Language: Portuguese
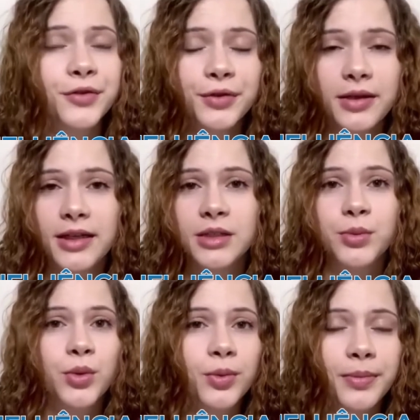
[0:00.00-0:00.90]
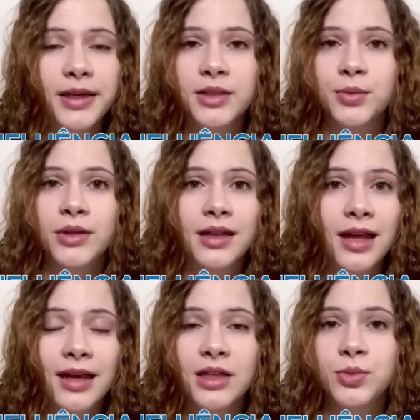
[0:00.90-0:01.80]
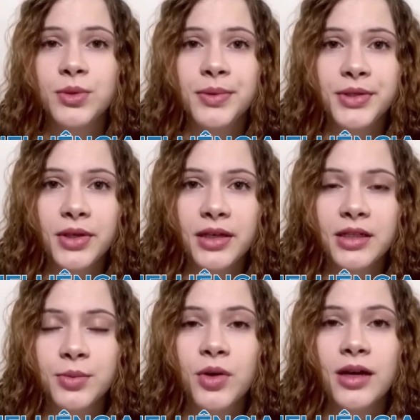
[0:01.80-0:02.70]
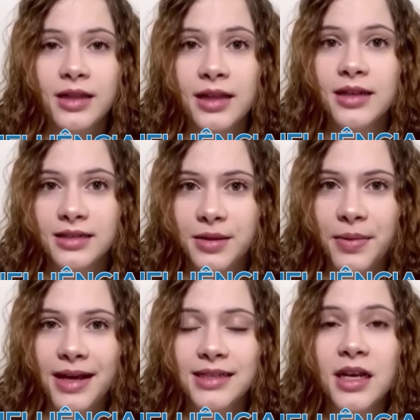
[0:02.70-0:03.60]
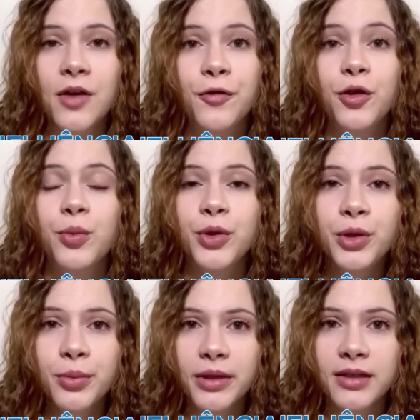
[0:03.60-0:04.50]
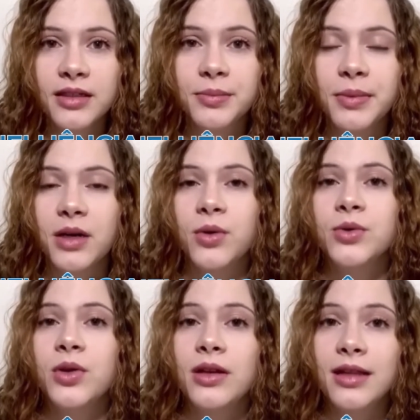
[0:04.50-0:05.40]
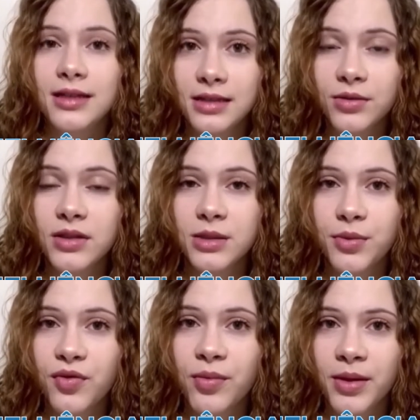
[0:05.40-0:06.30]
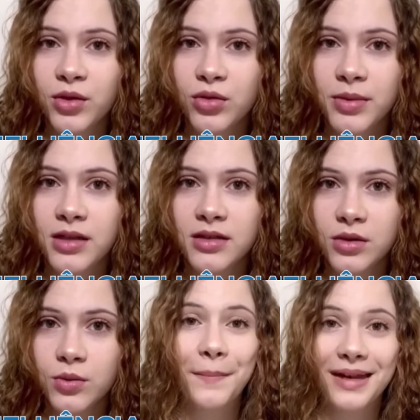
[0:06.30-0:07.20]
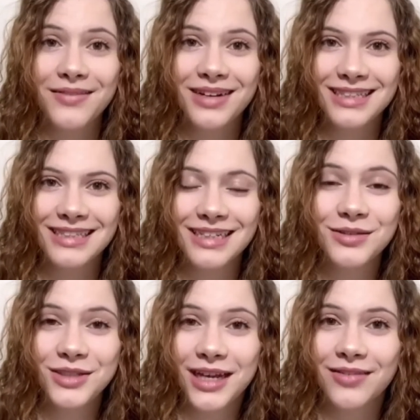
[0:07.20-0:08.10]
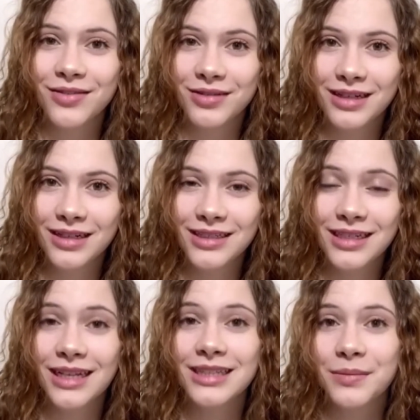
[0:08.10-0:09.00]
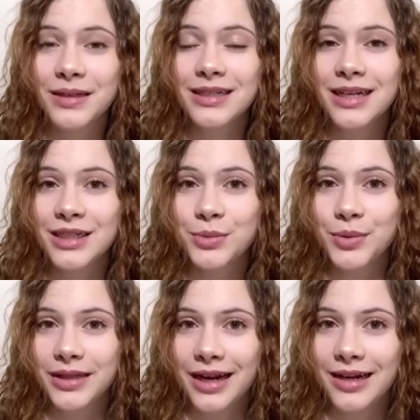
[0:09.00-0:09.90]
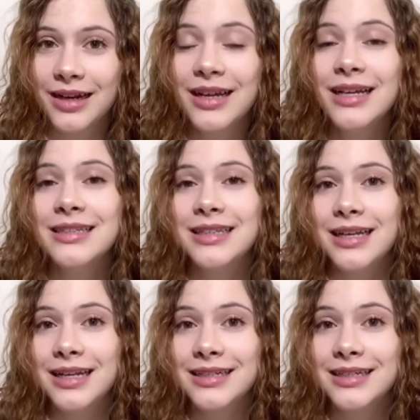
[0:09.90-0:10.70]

Historismo, cubismo, dadaísmo, expressionismo, dentre as demais, foram muito importantes para a consolidação desse movimento no Brasil. Para Parafraseando de Cavalcante, a Semana de Arte Moderna seria